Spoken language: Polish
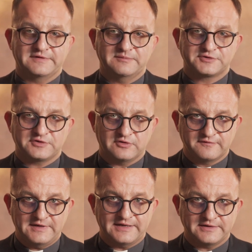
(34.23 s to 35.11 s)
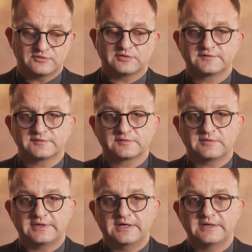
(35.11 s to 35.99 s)
Wiemy, że ofiary, które są
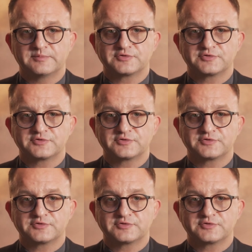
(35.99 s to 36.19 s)
składane